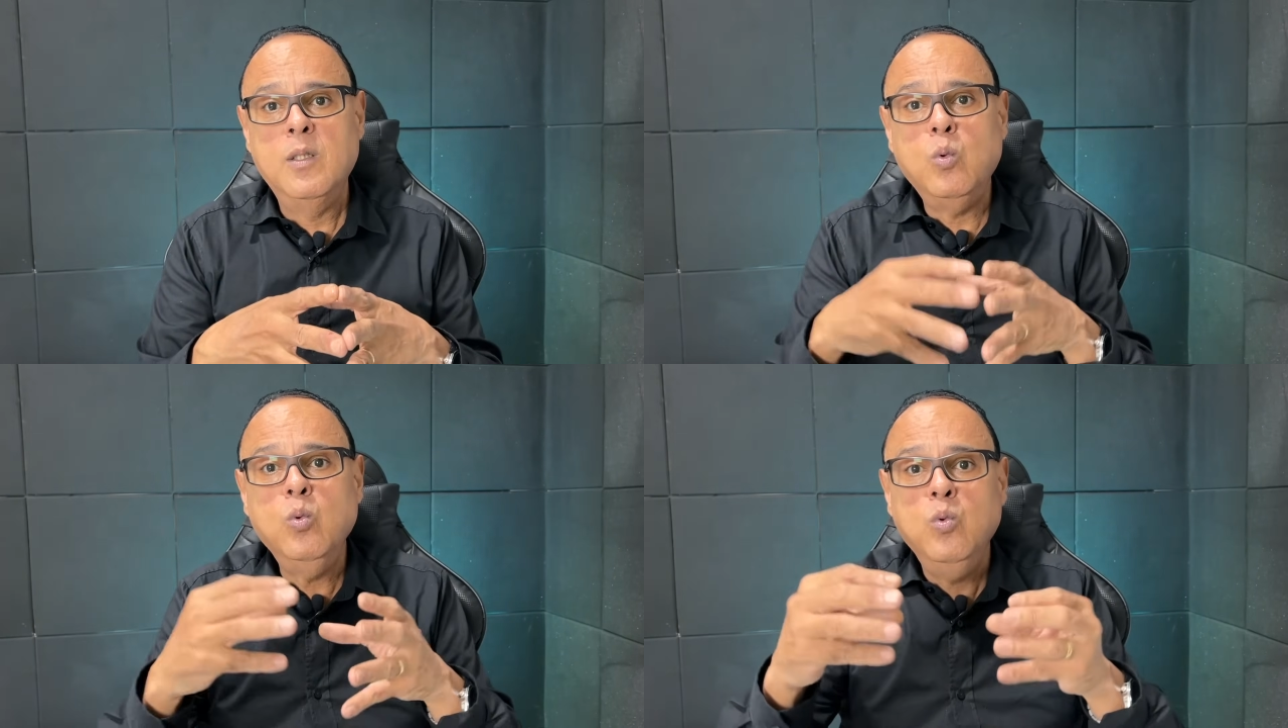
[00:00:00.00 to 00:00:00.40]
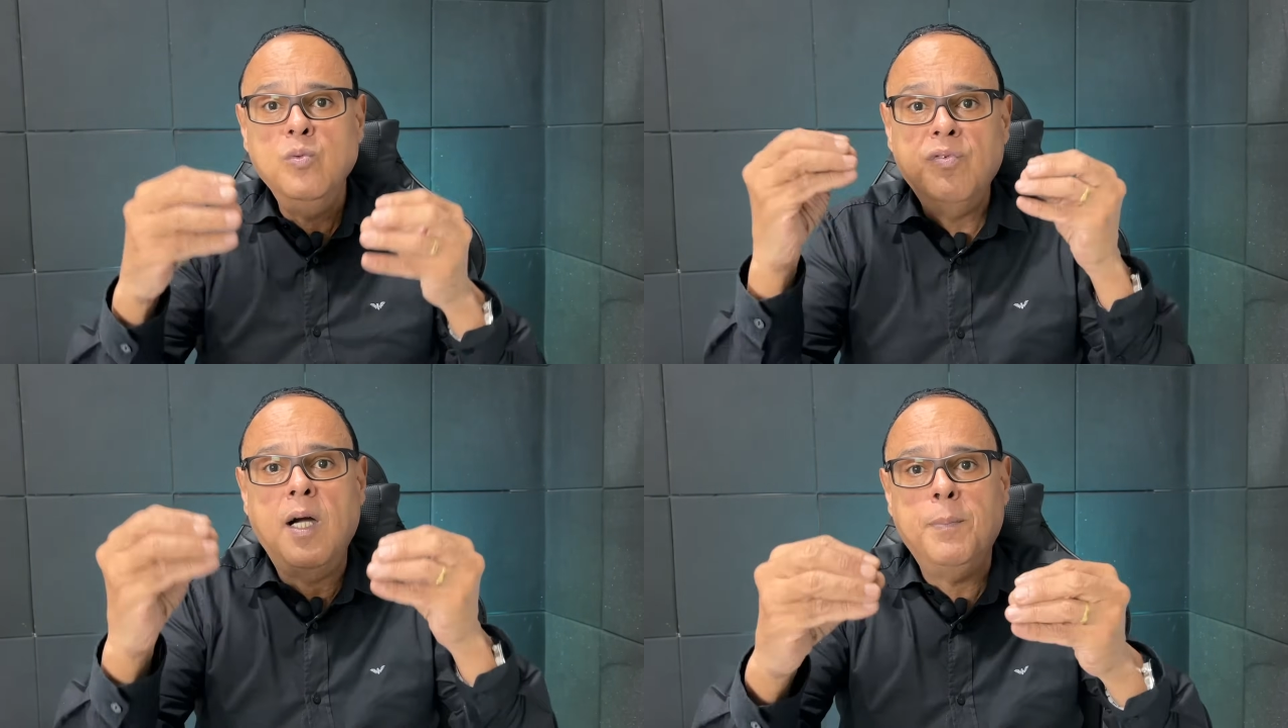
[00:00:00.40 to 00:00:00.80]
Tudo
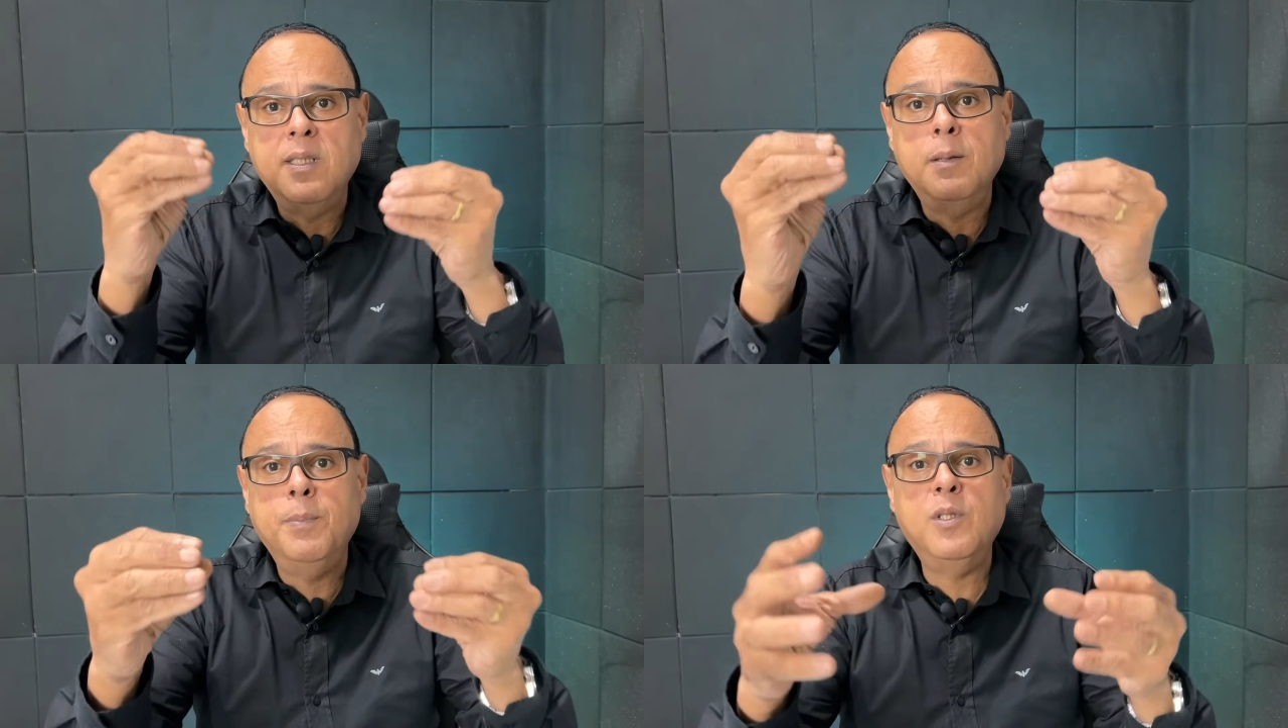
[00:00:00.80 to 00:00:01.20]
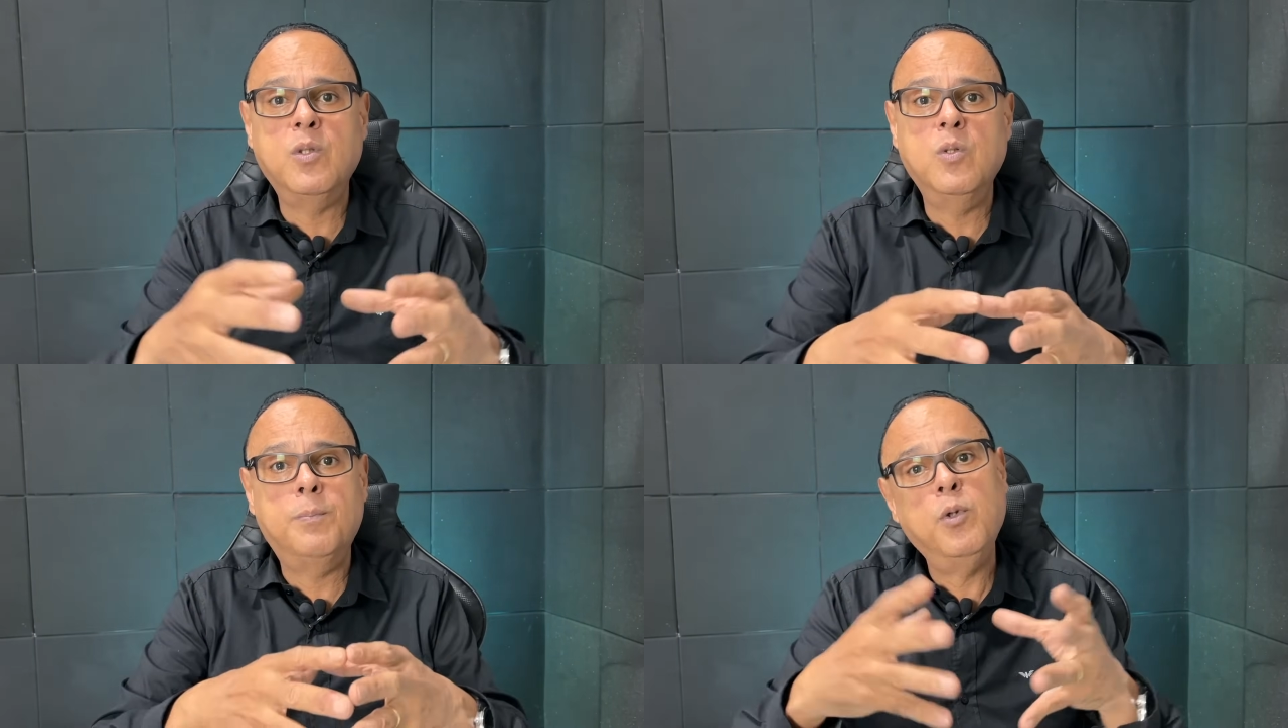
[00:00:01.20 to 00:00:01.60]
vai para essa
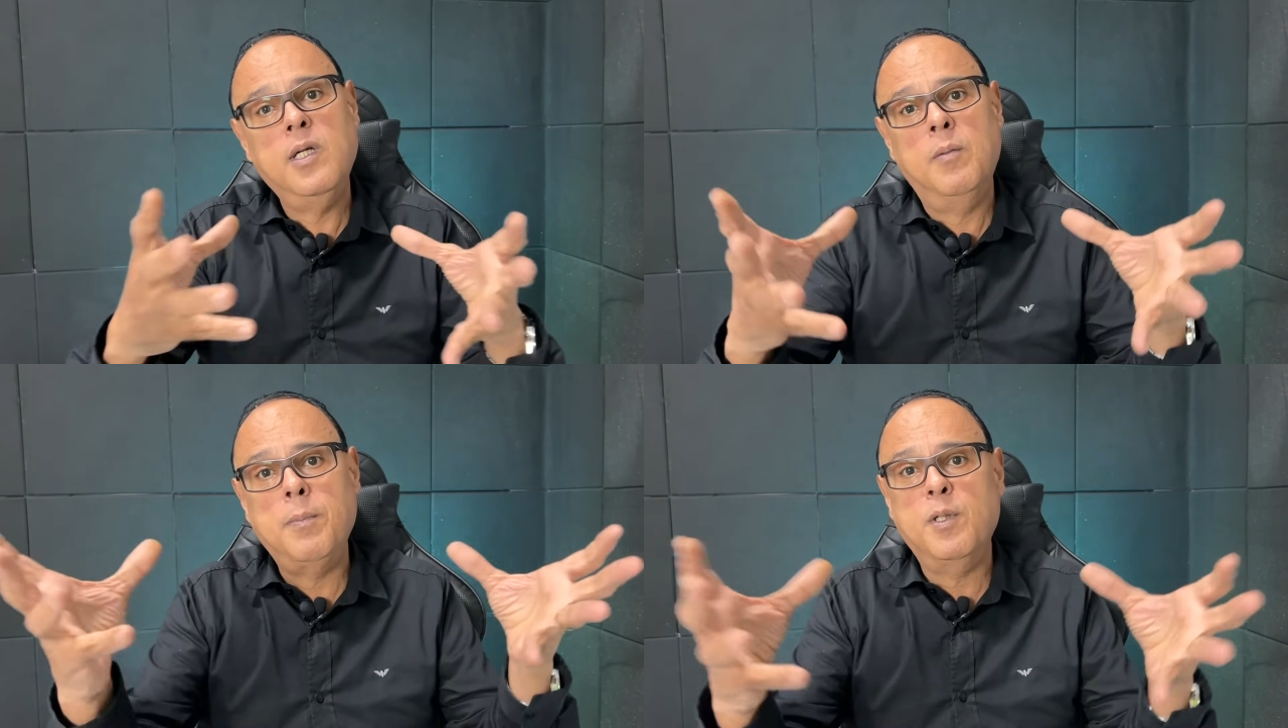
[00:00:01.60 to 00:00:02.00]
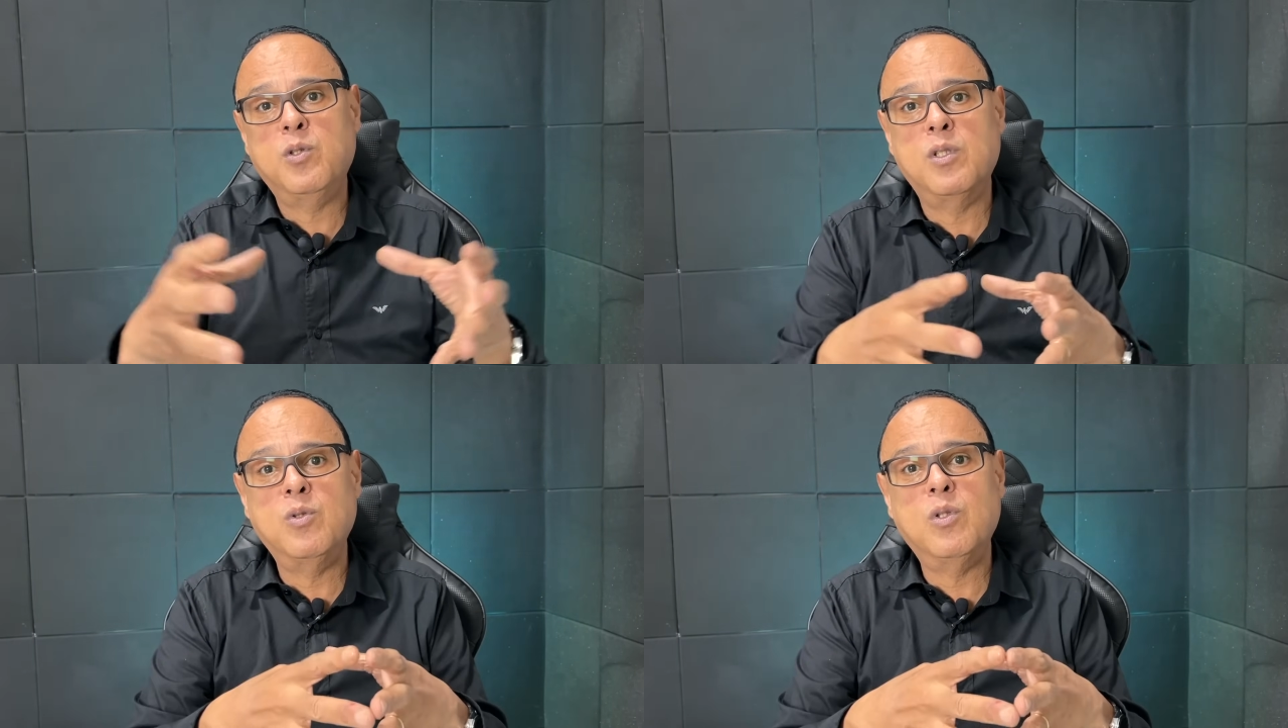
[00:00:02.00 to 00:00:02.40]
pessoa, porque uma
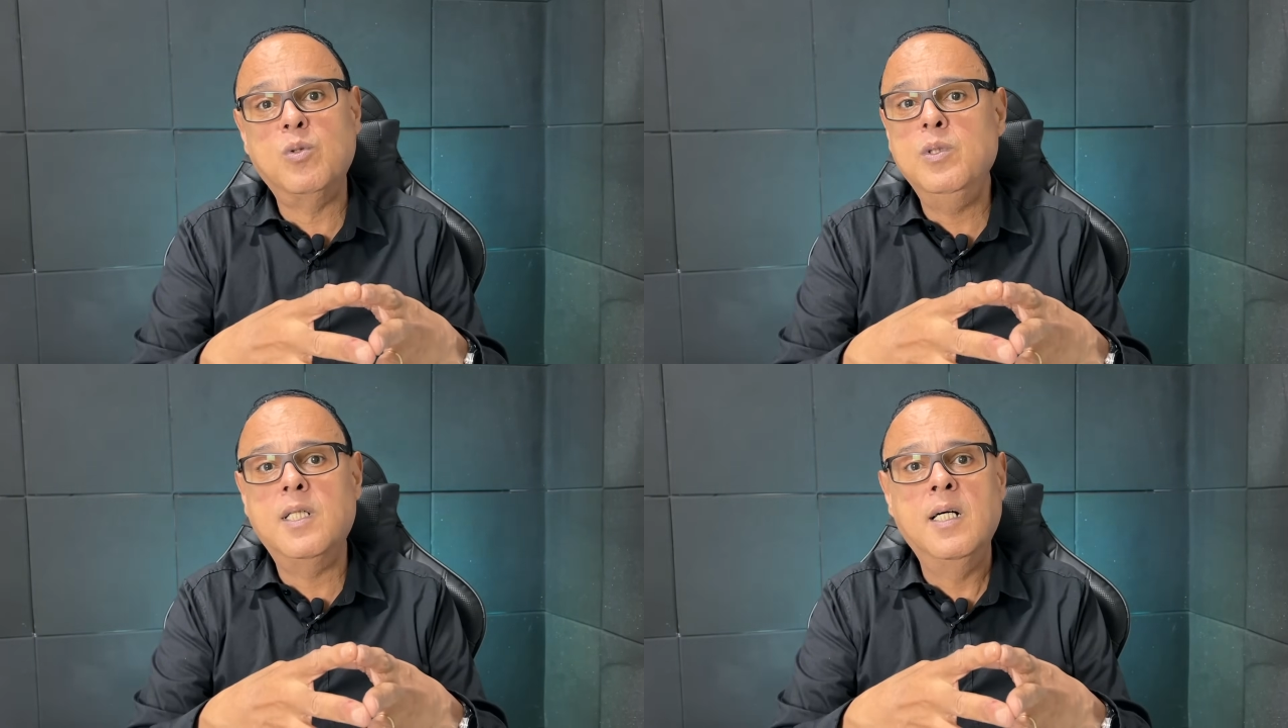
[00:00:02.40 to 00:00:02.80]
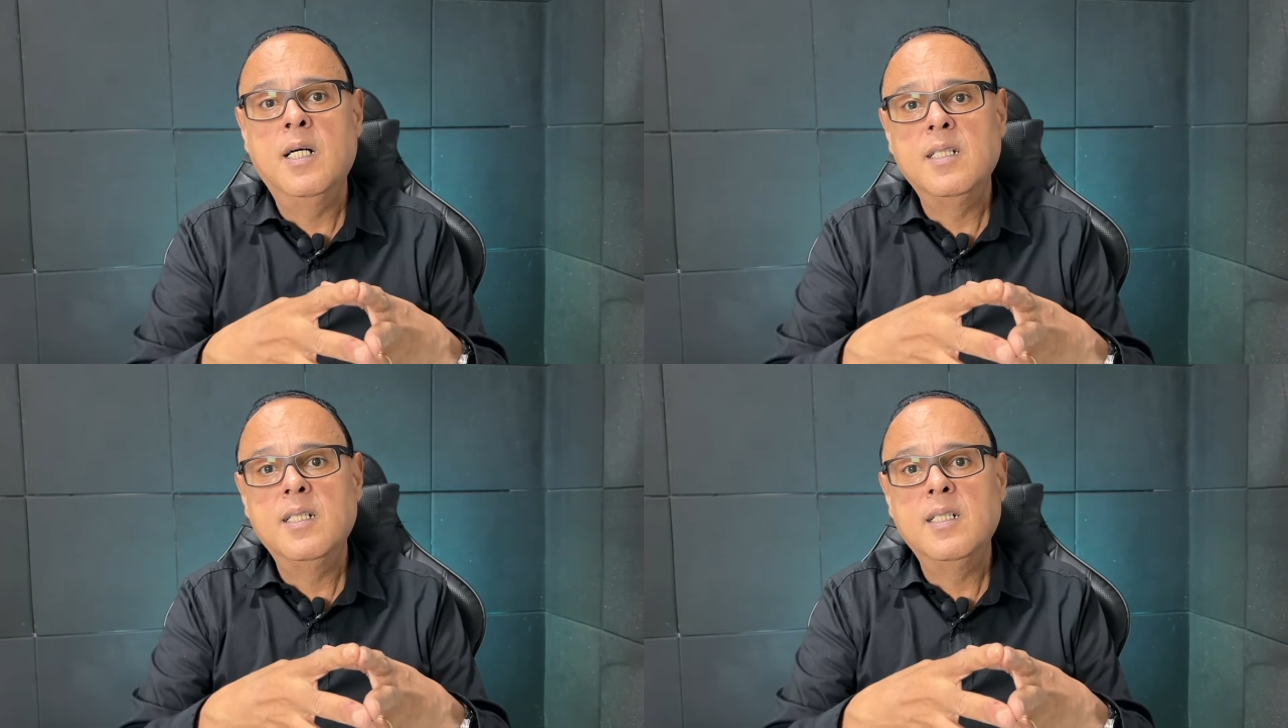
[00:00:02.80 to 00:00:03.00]
pessoa sortuda